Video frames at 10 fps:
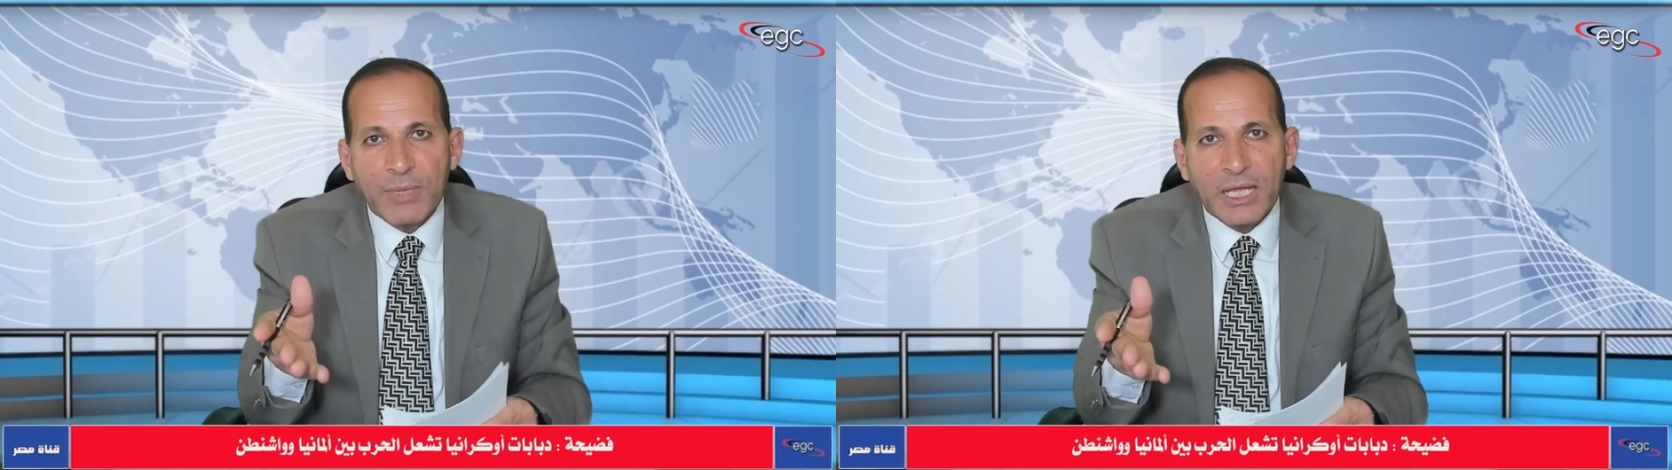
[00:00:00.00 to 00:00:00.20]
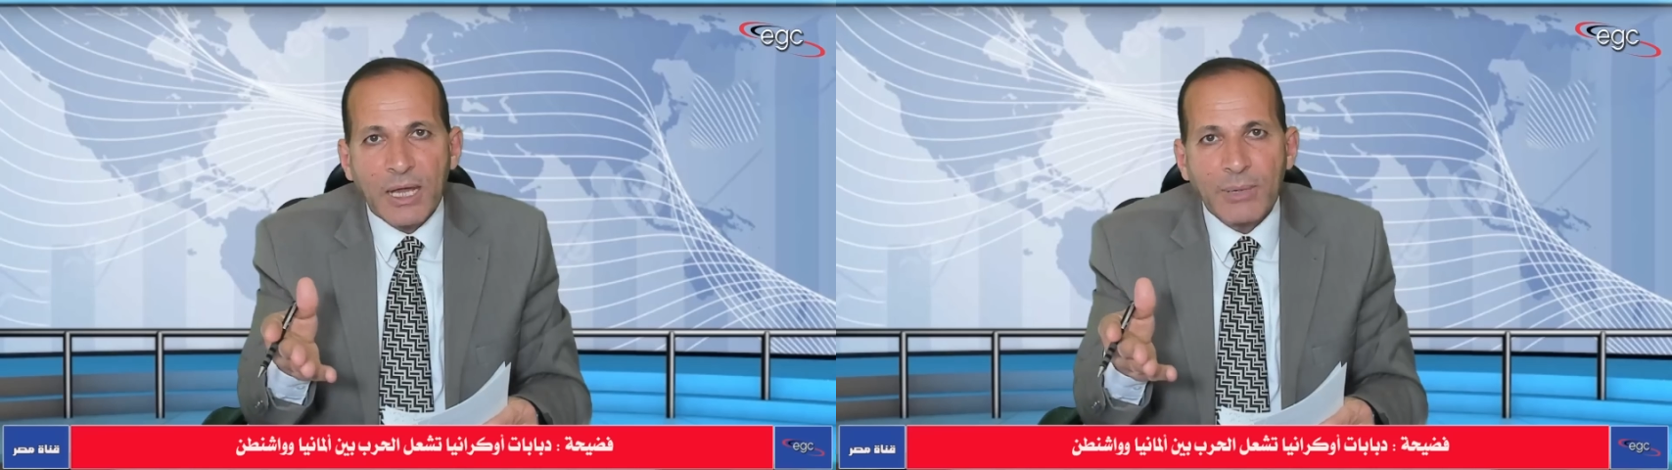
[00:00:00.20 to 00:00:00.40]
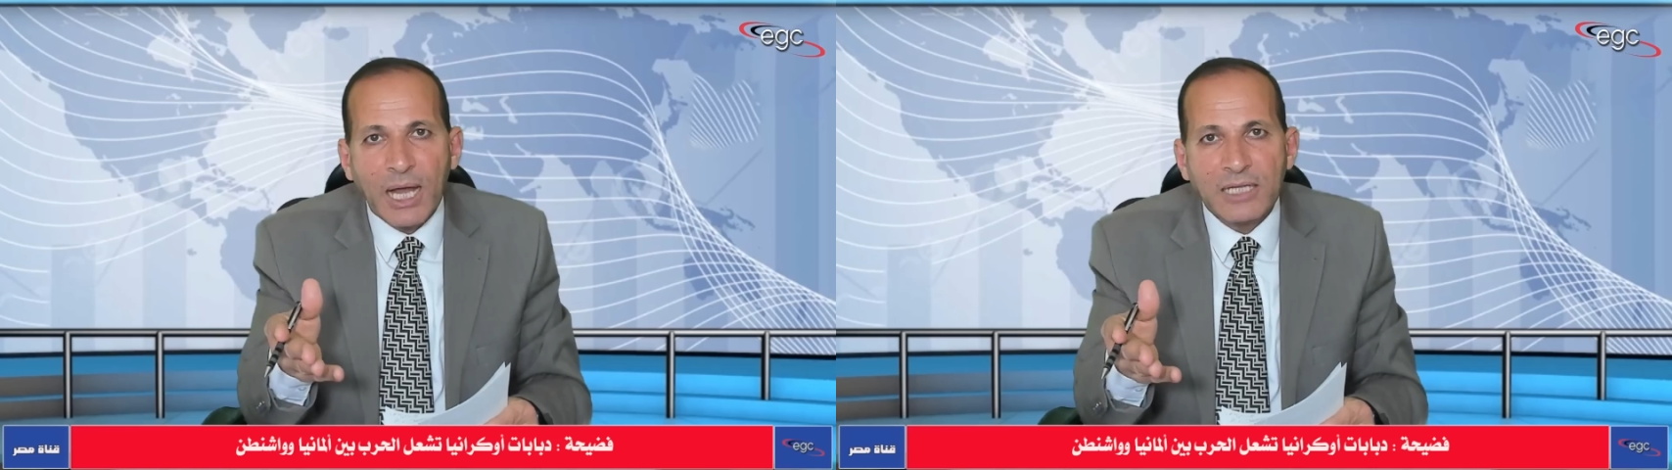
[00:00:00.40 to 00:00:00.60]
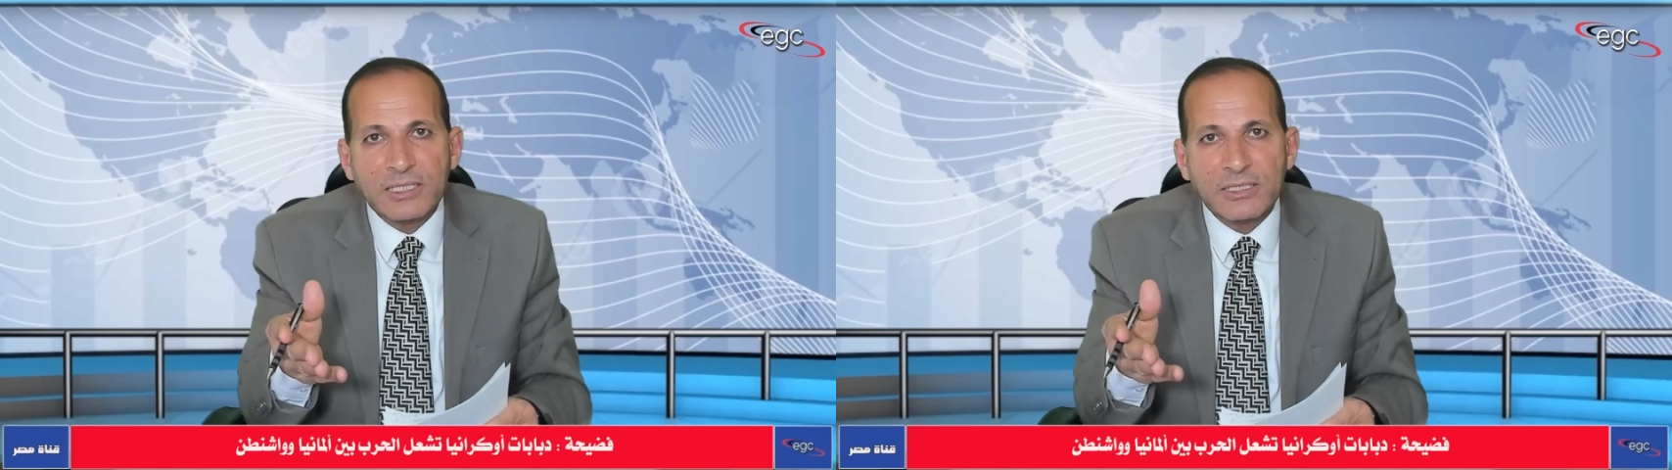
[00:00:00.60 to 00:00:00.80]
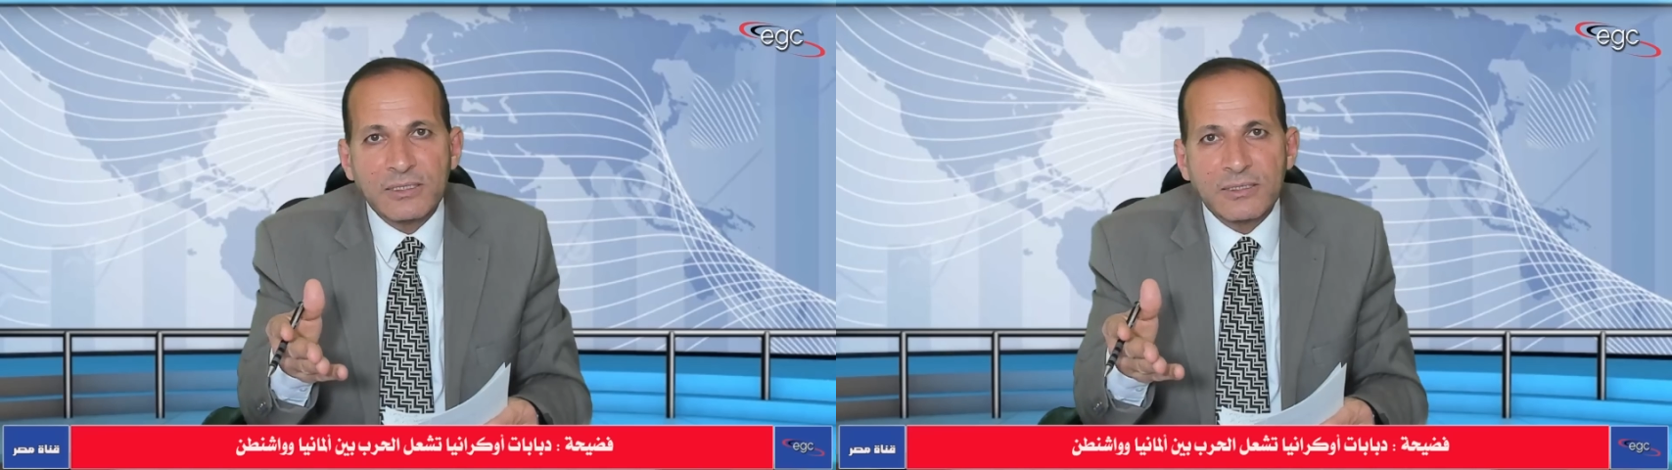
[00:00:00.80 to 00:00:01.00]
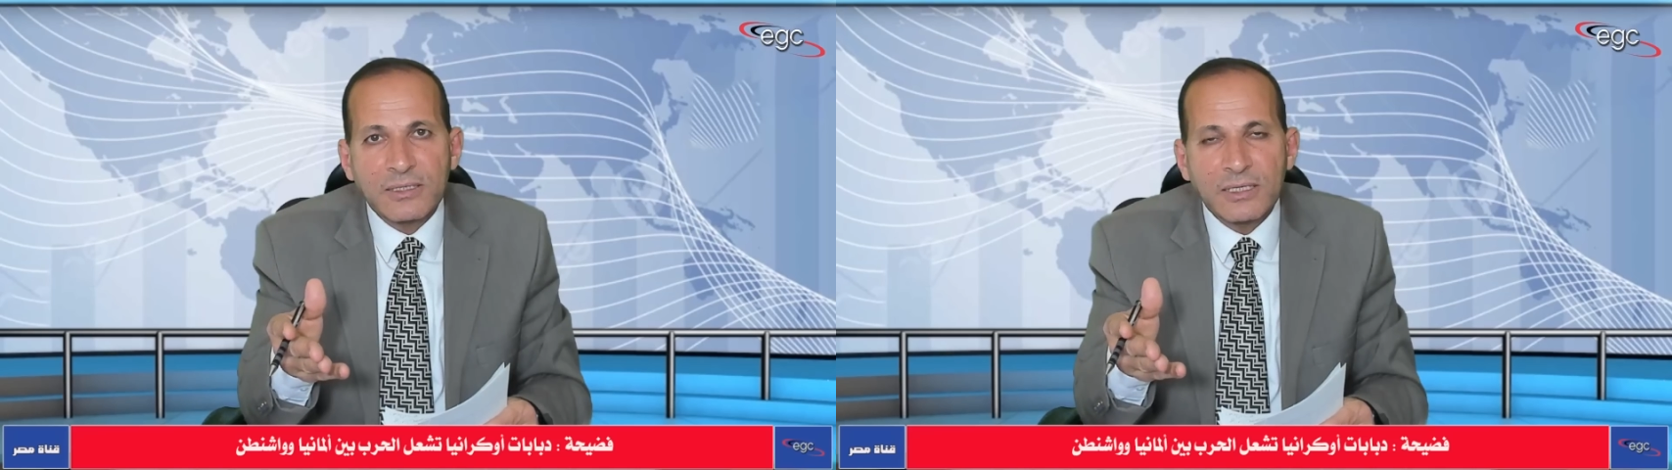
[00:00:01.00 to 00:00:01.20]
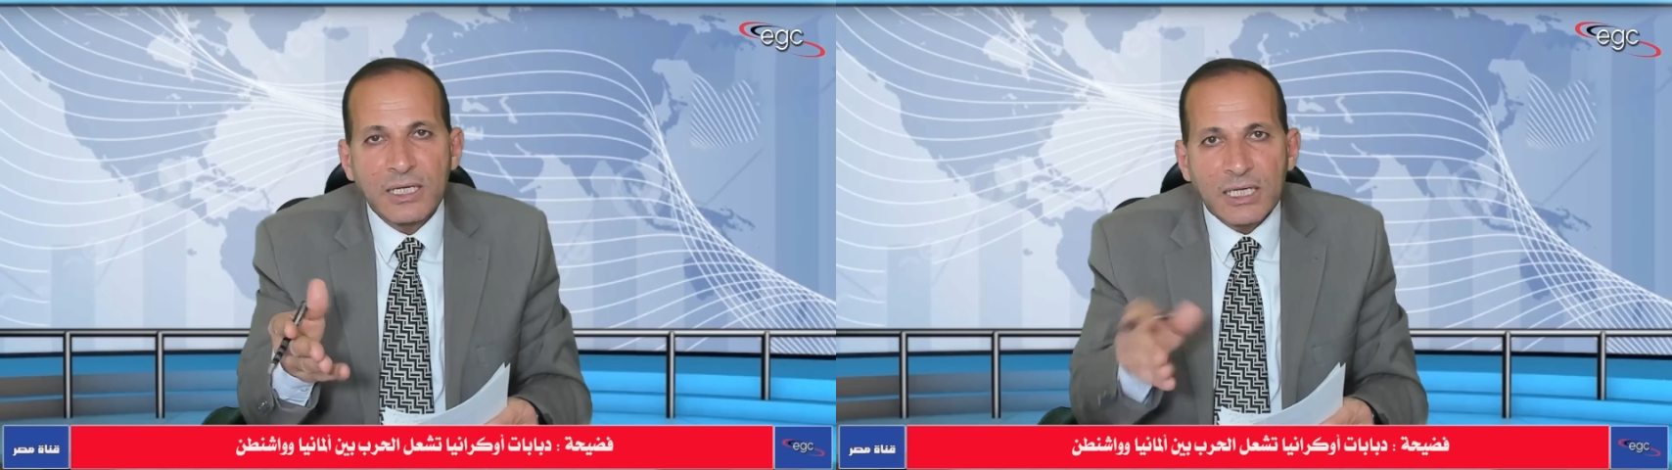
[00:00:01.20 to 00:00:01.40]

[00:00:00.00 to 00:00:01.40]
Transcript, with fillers: أمريكا بعتت